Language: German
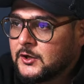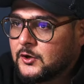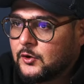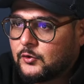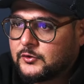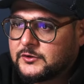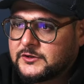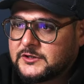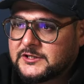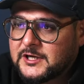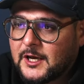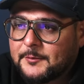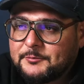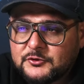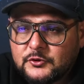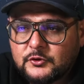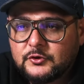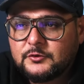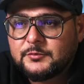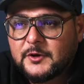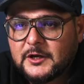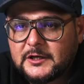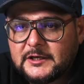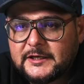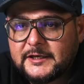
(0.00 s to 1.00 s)
Und ich habe so
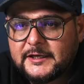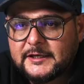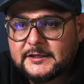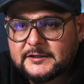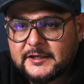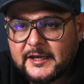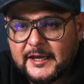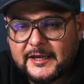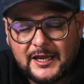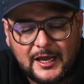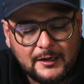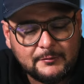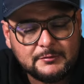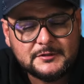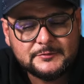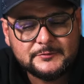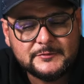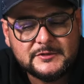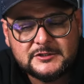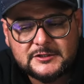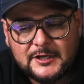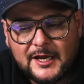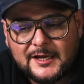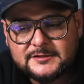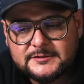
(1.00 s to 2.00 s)
überlegt, hey, habe ich
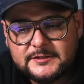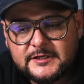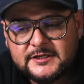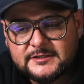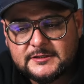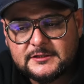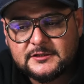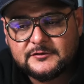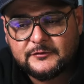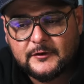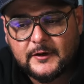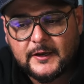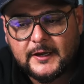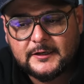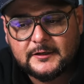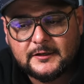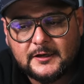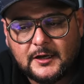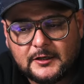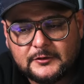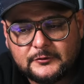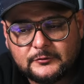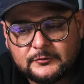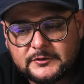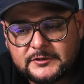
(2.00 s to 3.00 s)
mich tatsächlich
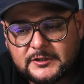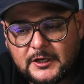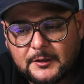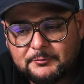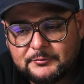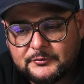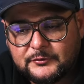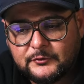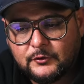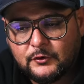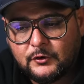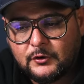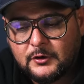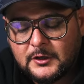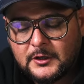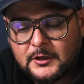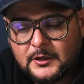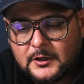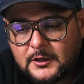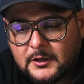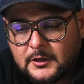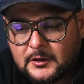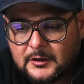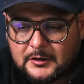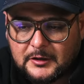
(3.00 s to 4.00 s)
verändert? Und ich habe so
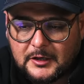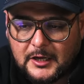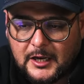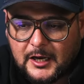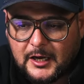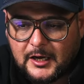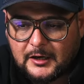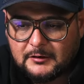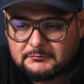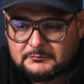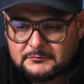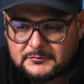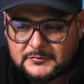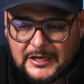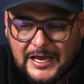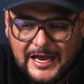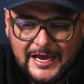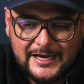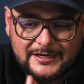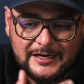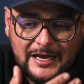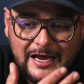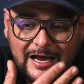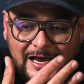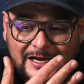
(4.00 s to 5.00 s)
ja,
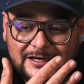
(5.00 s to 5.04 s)
eine